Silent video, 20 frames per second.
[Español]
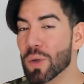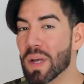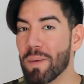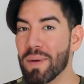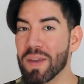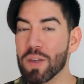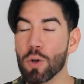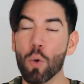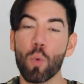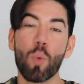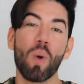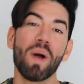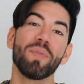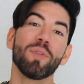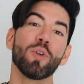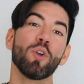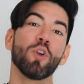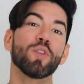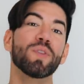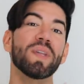cabello
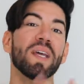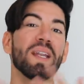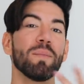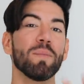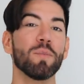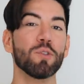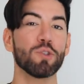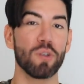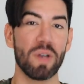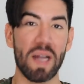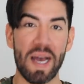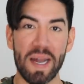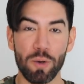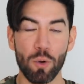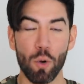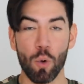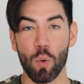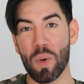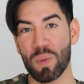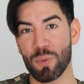cuando lo tenemos
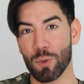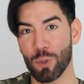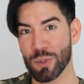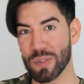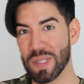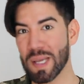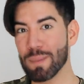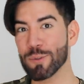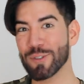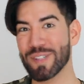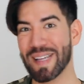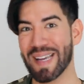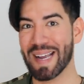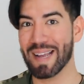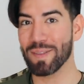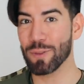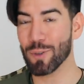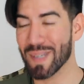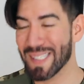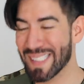largo, cuando lo estamos
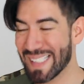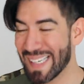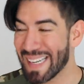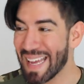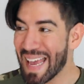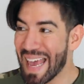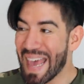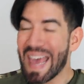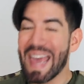dejando crecer,